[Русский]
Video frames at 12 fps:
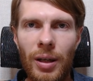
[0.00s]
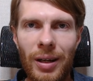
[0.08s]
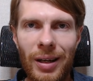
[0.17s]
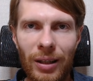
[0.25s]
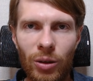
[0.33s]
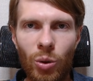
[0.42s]

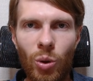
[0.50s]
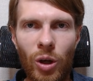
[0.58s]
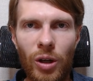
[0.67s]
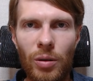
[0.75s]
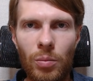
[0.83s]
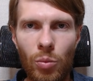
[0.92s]

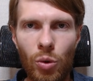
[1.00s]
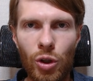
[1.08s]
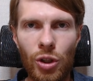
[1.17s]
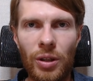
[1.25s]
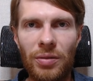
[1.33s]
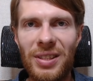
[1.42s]
которых
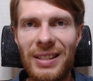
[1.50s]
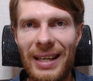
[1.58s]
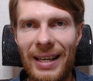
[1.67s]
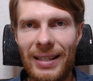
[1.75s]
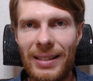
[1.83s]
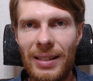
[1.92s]
можно
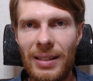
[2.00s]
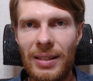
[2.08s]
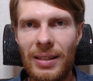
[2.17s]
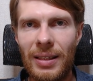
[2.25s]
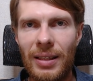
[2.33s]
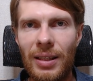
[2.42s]
встретить
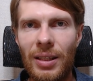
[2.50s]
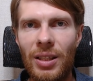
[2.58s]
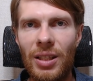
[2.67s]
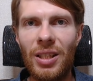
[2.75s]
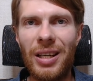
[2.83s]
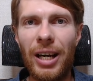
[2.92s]

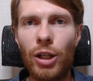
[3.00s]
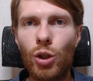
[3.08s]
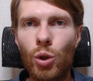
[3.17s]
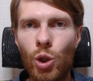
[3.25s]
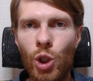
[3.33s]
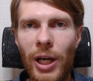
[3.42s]
и
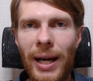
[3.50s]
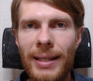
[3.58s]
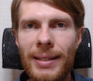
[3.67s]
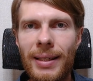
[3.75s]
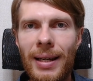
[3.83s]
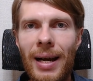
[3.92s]

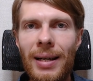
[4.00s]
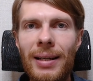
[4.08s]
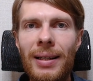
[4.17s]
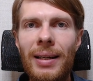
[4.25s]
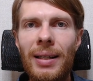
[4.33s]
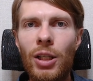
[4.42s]
ощущать
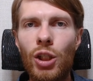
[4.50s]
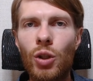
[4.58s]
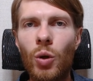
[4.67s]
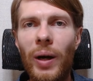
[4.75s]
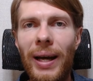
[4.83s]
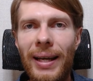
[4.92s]
как,
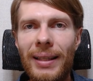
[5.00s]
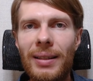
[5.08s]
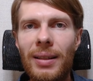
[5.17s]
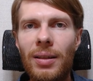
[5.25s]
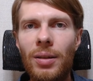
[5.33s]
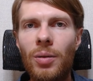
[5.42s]
что
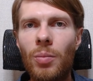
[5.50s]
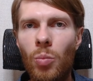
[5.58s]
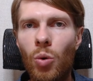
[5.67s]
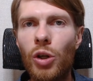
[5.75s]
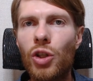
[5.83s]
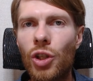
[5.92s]
это
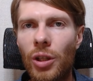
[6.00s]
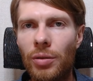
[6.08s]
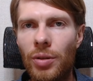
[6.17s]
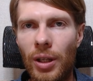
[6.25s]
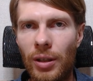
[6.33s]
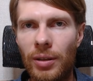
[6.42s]
мой
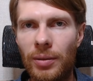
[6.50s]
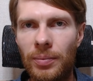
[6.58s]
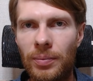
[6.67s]
человек.